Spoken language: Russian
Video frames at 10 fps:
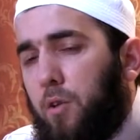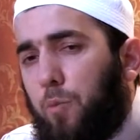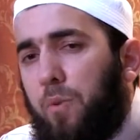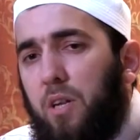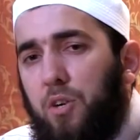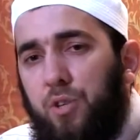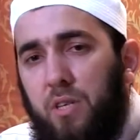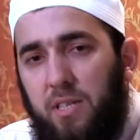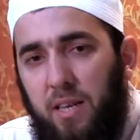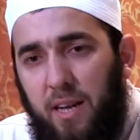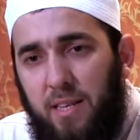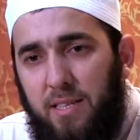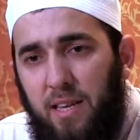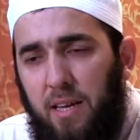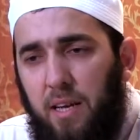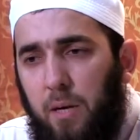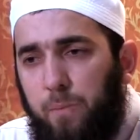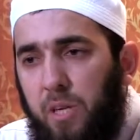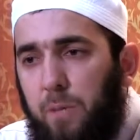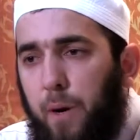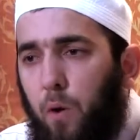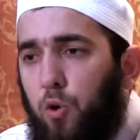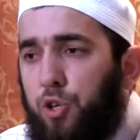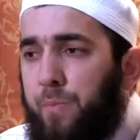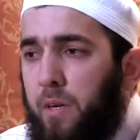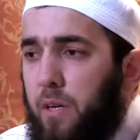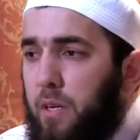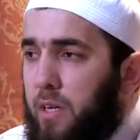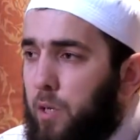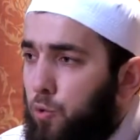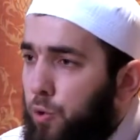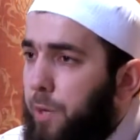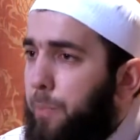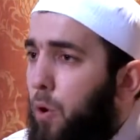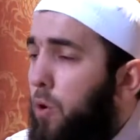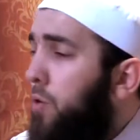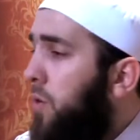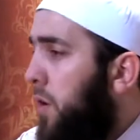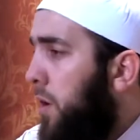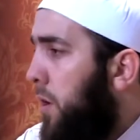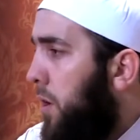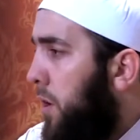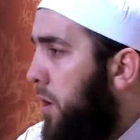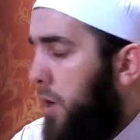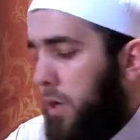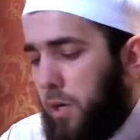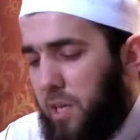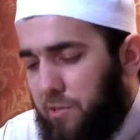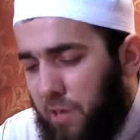то мы должны стараться быть похожими на ту эпоху и